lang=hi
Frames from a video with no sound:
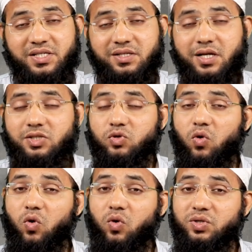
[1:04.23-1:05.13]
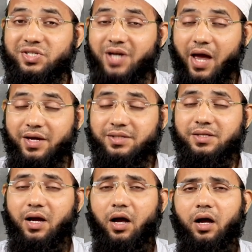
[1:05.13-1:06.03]
बिज़नेस को जायज़
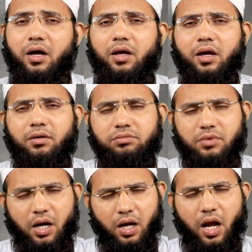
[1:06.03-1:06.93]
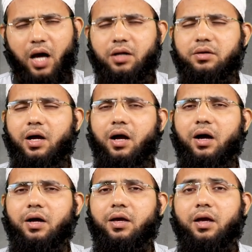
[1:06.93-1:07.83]
कहा गए हलाल
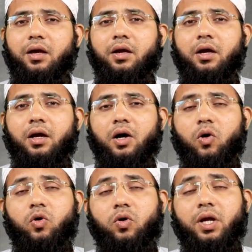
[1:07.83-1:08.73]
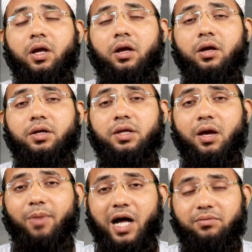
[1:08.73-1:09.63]
कहा गए उन्होंने
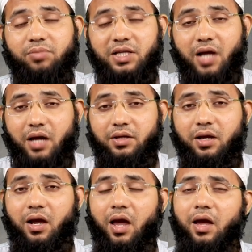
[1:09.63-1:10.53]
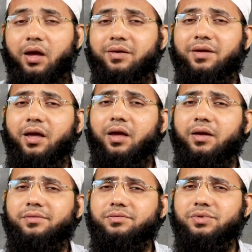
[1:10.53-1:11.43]
ये बात बताई है
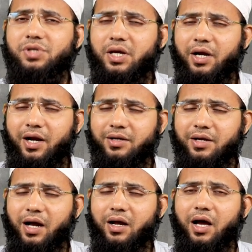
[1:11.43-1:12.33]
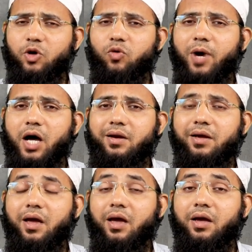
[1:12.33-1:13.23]
कि सिगरेट का कारोबार
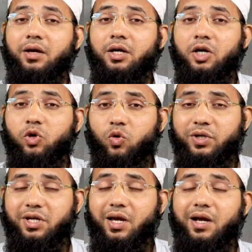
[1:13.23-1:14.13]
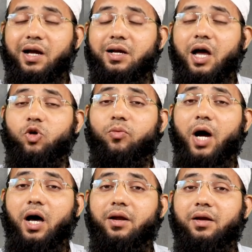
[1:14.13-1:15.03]
है गुटके का
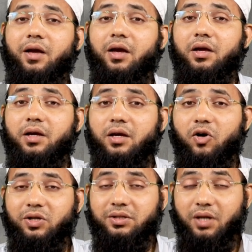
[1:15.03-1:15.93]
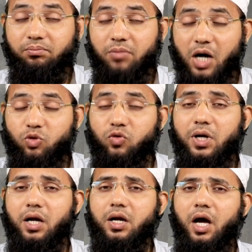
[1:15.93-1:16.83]
कारोबार है और तंबाकू
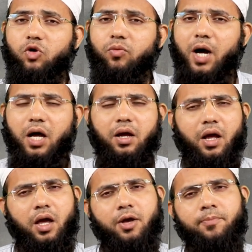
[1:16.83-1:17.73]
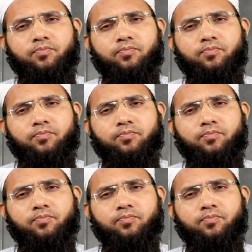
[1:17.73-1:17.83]
का कारोबार है